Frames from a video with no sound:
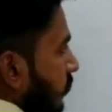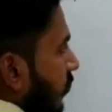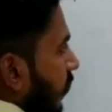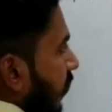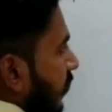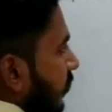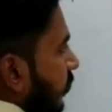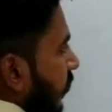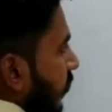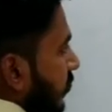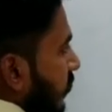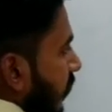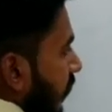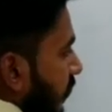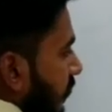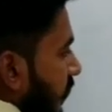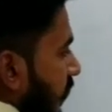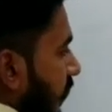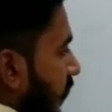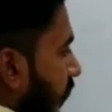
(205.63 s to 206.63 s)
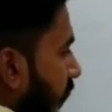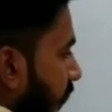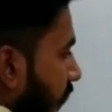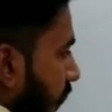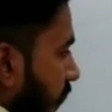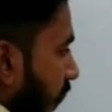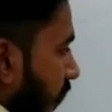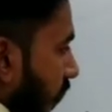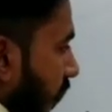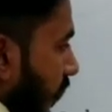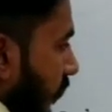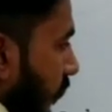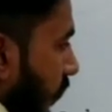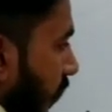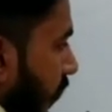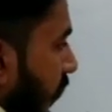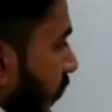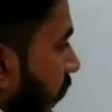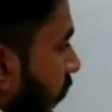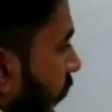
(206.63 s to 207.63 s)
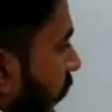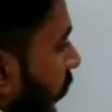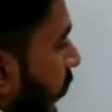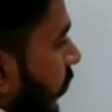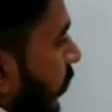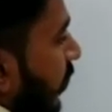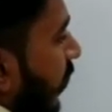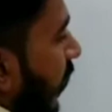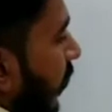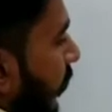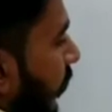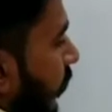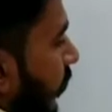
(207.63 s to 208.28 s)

सात बार चला जाएगा इक्यानवे यहाँ पे